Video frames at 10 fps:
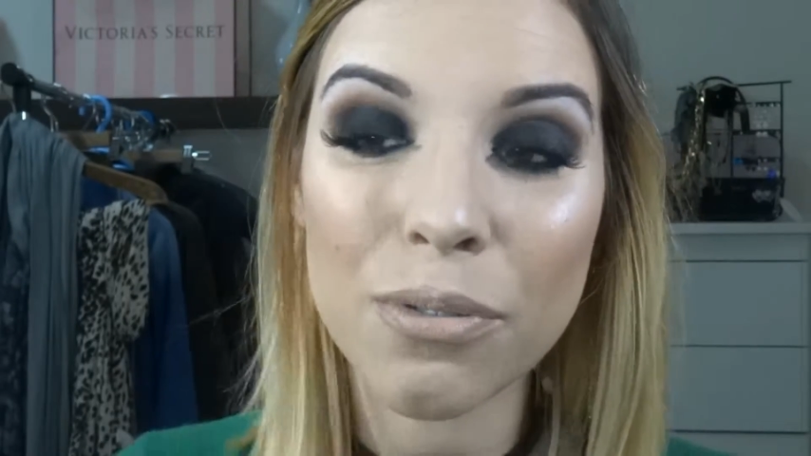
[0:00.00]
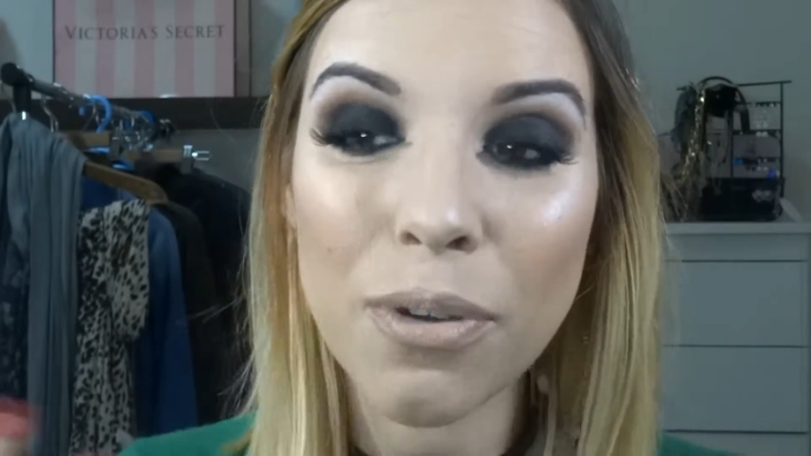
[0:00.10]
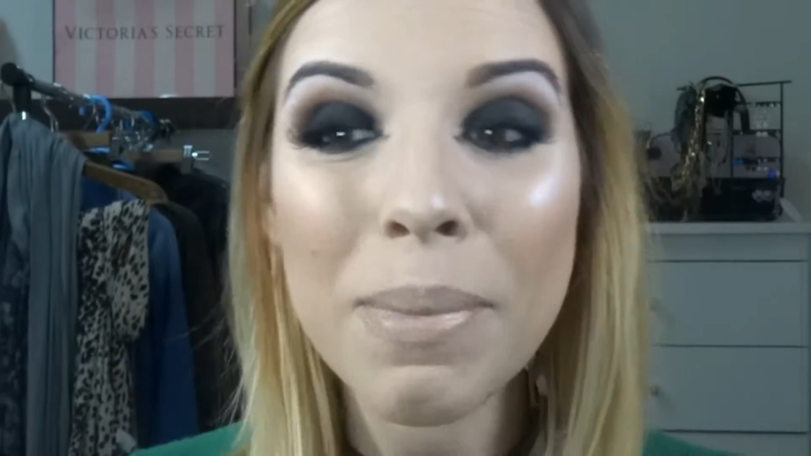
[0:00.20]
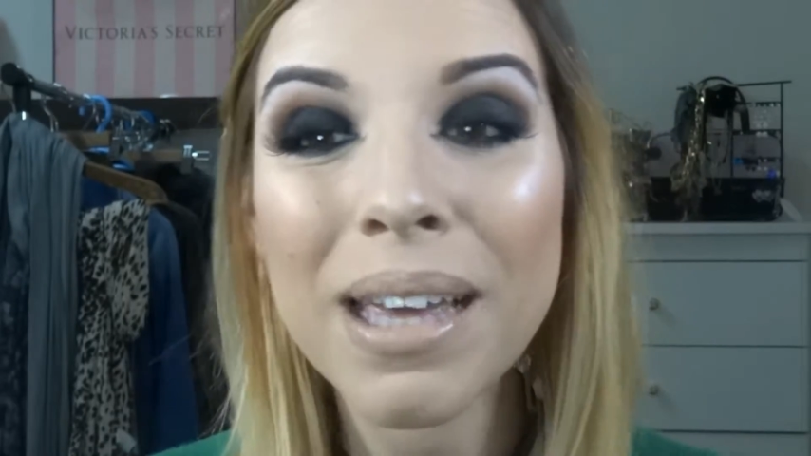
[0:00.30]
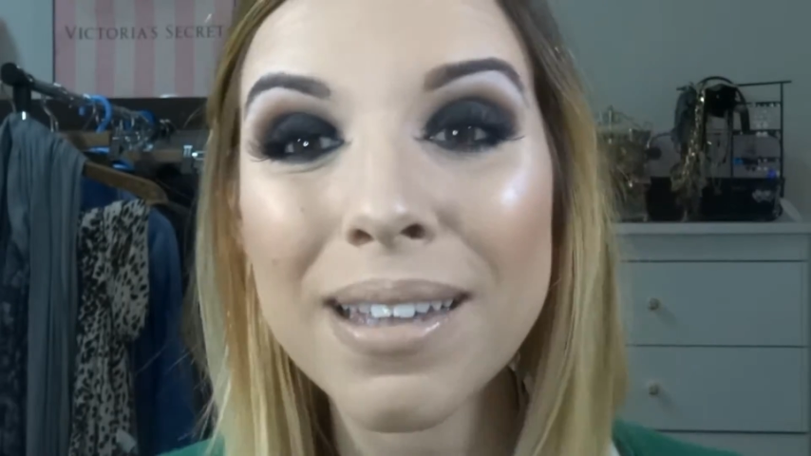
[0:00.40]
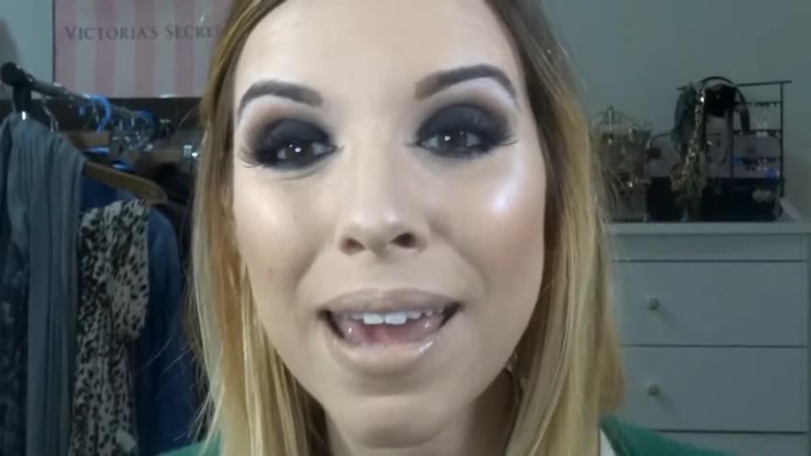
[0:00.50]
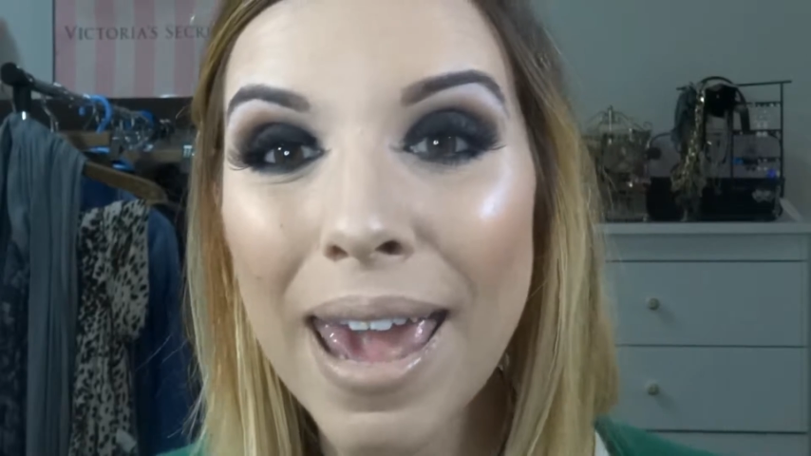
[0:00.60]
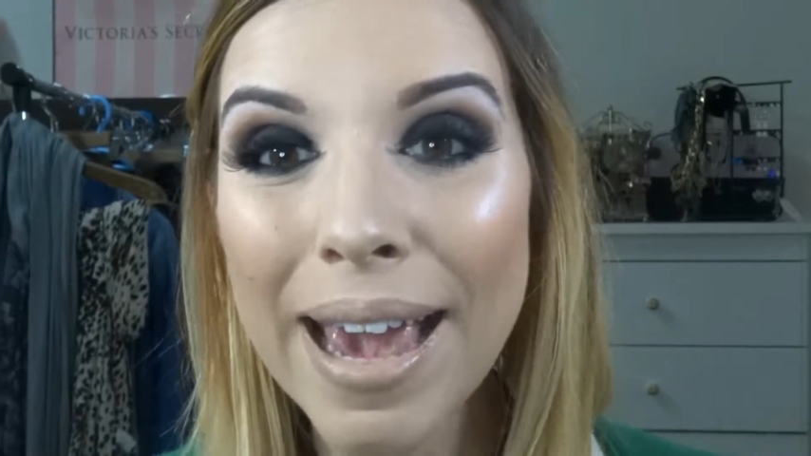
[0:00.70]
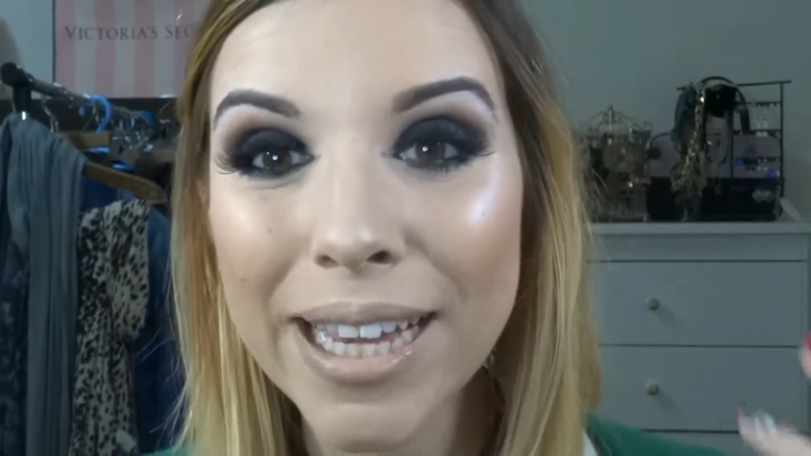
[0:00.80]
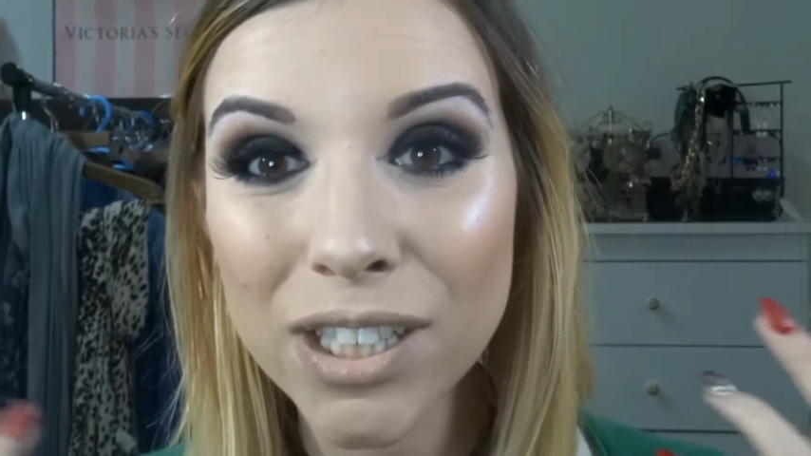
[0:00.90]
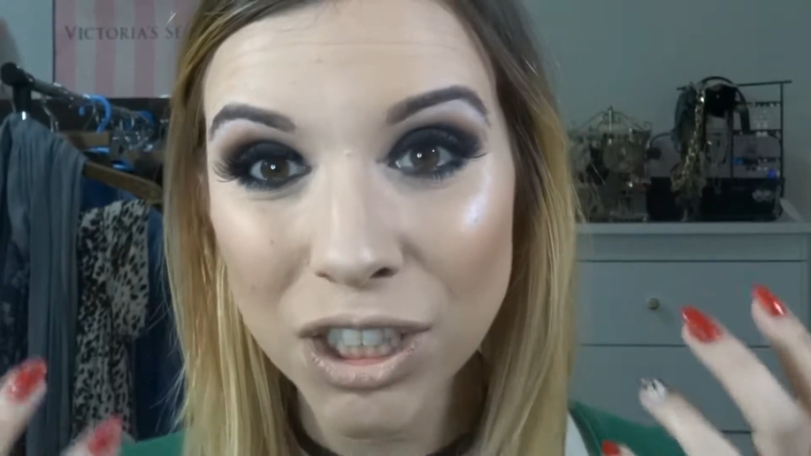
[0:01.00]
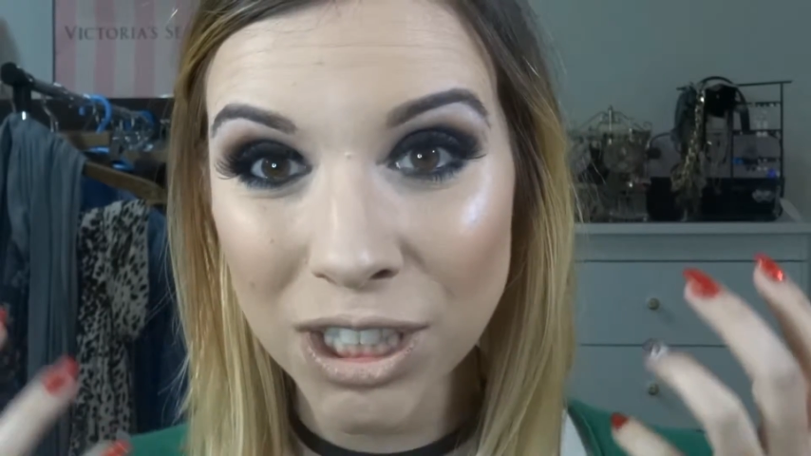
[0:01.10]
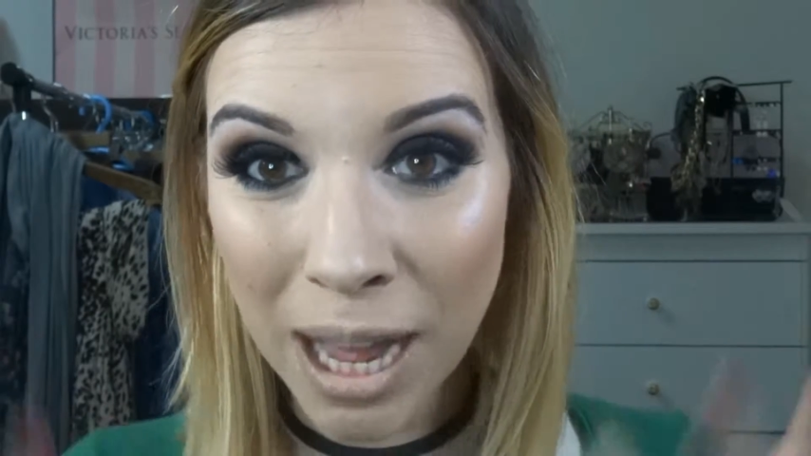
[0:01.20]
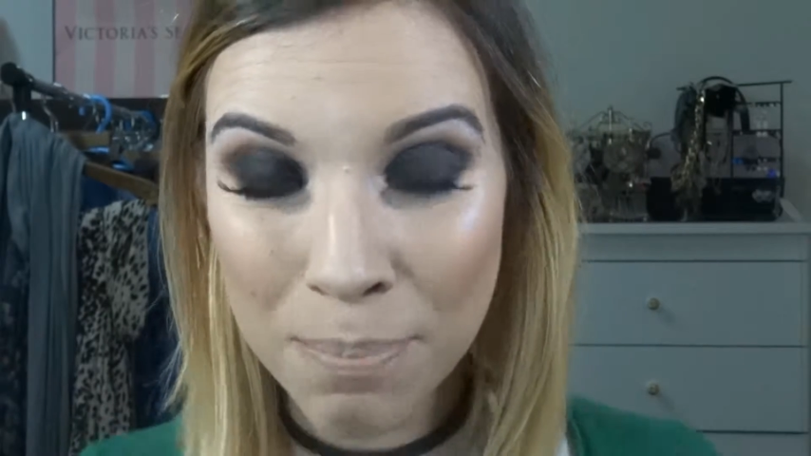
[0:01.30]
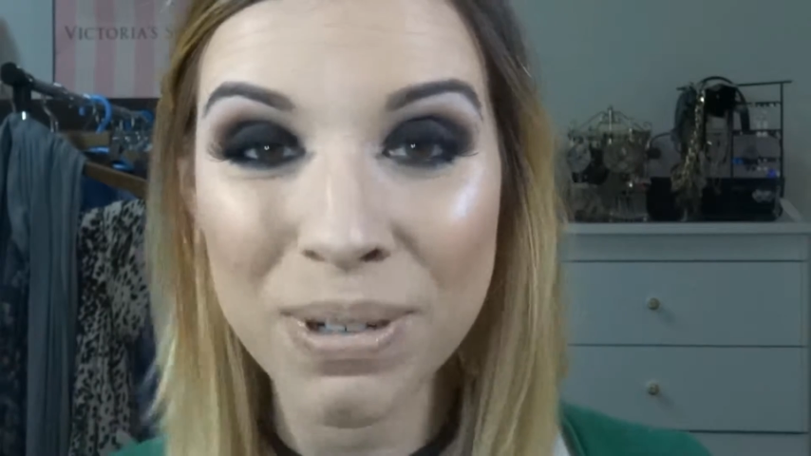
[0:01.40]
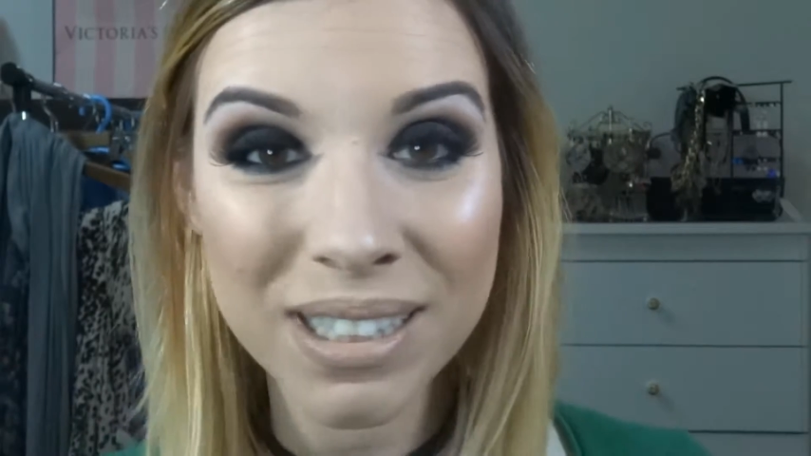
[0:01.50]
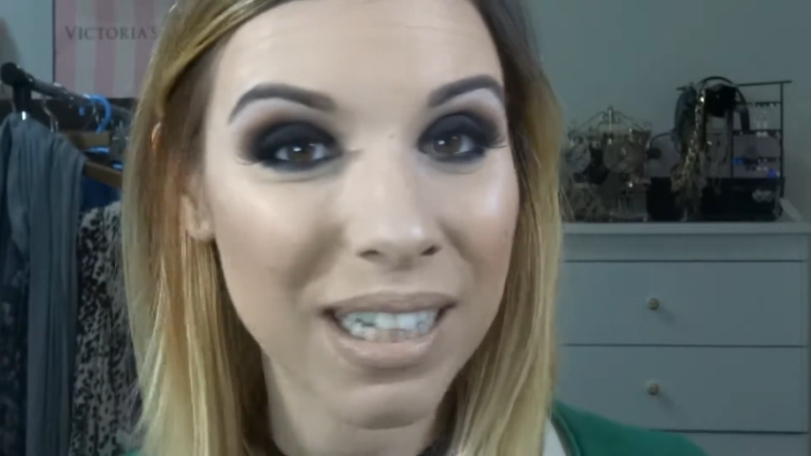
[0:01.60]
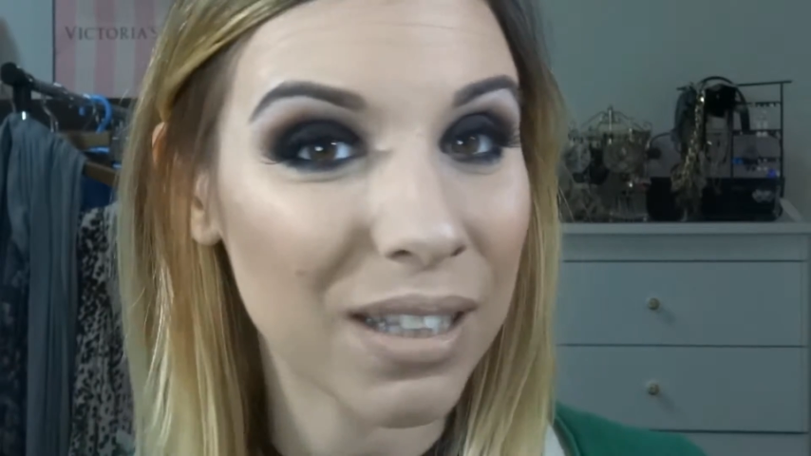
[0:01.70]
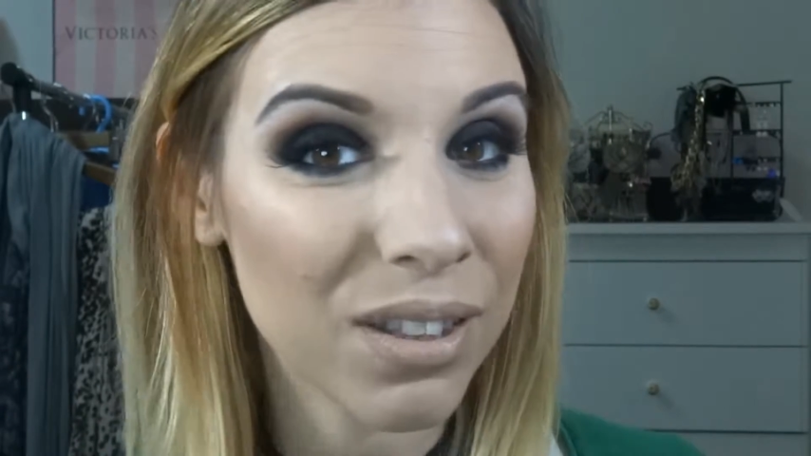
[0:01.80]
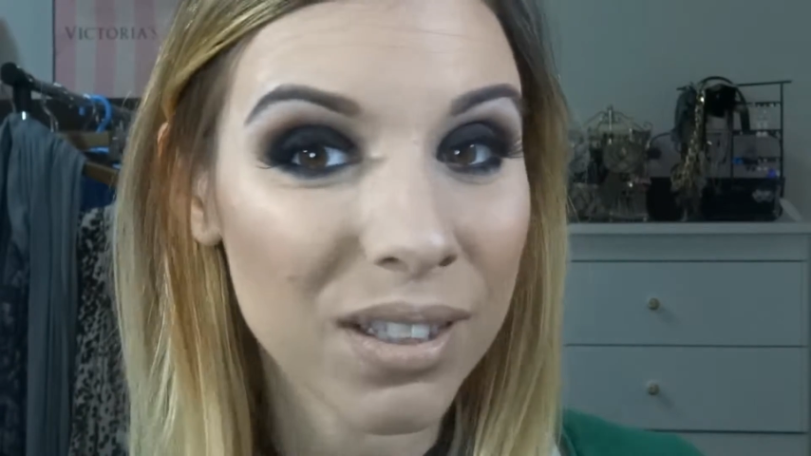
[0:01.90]
família é quem está
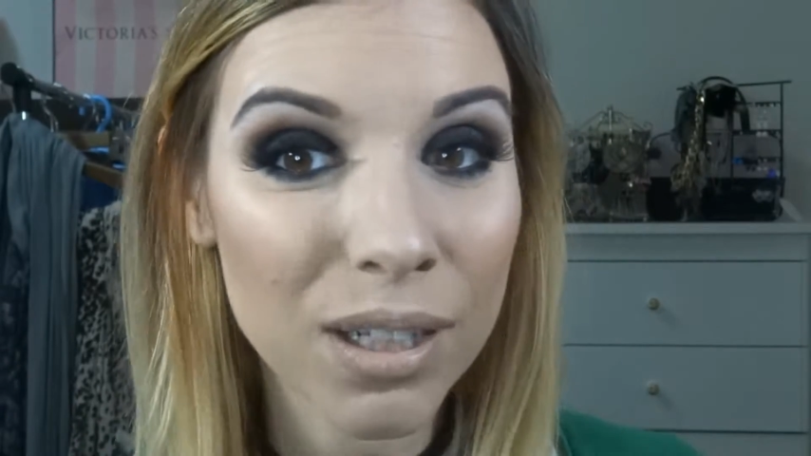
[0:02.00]
presente,